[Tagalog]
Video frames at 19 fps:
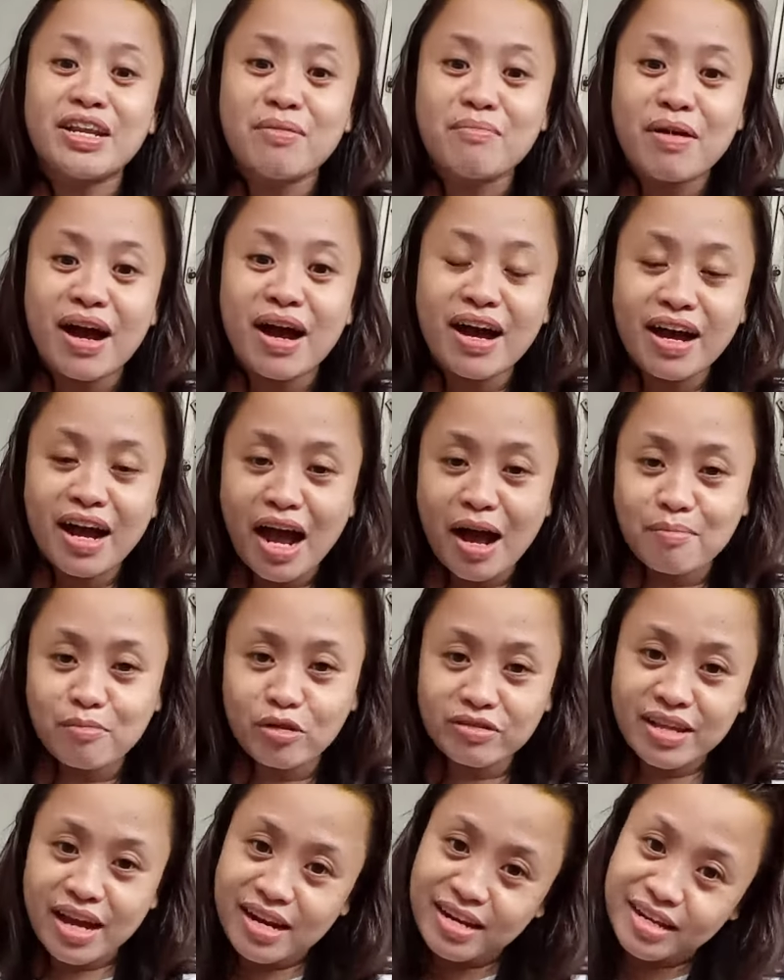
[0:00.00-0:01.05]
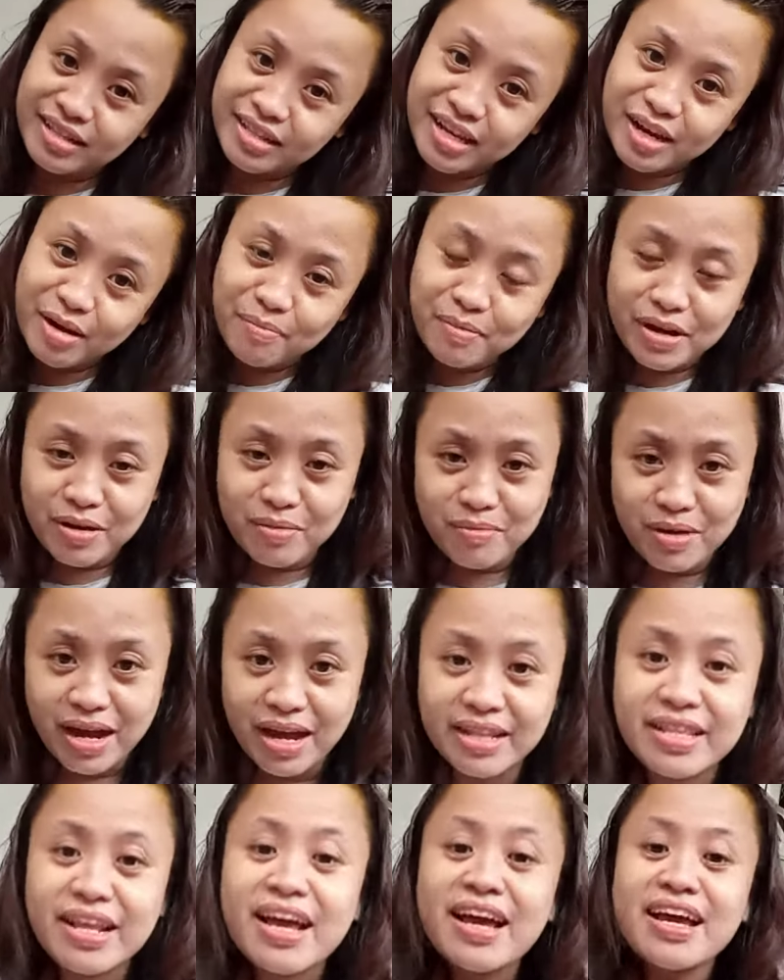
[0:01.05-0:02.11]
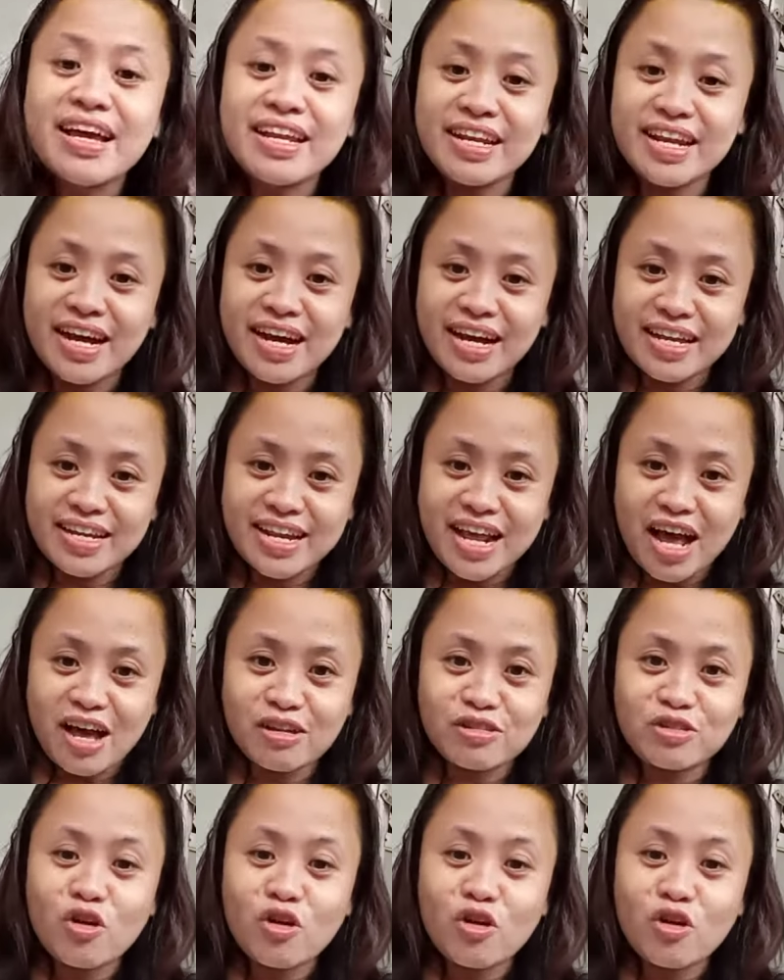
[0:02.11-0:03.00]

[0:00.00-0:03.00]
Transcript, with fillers: namang kamot dahil hindi ka pa naman nanganak.